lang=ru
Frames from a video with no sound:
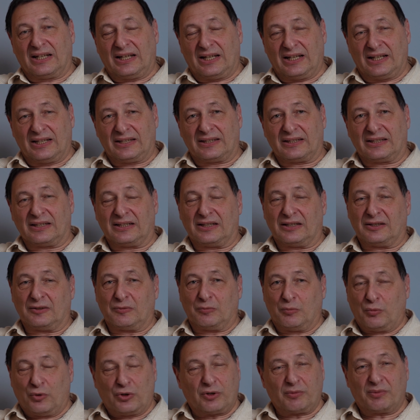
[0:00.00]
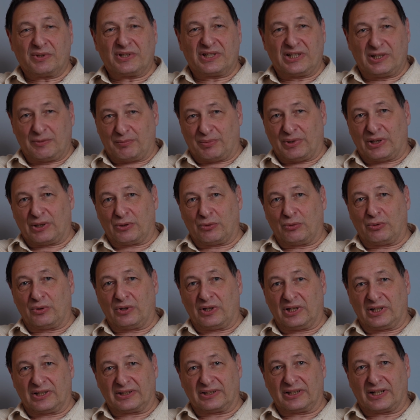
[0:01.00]
это может быть и
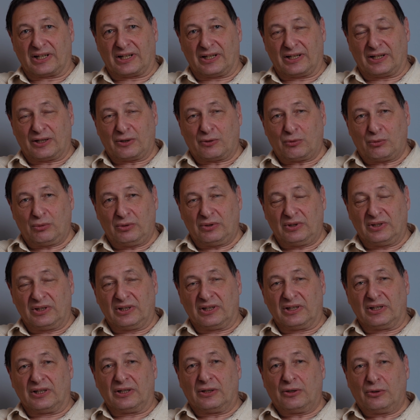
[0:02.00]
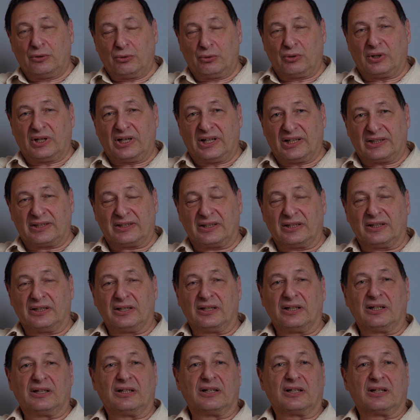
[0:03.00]
неплохой электоральный ход, но это,